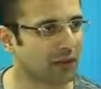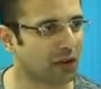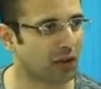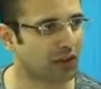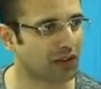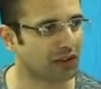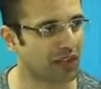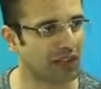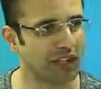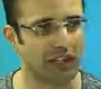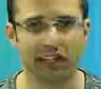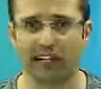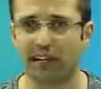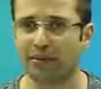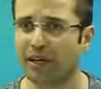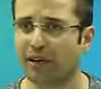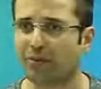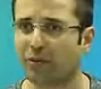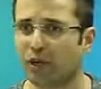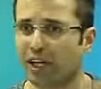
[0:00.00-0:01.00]
और इस कलीग ने
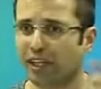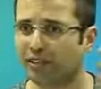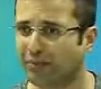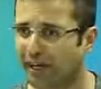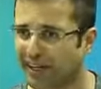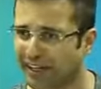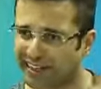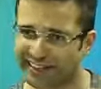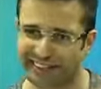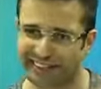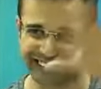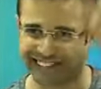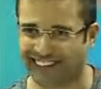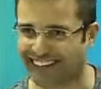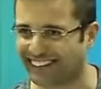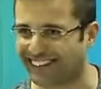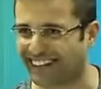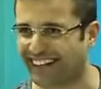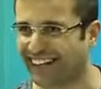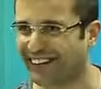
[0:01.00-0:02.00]
भी आपको लात मारी कैसे
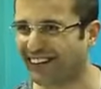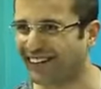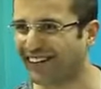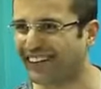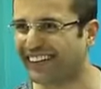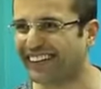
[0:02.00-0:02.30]
जाएगा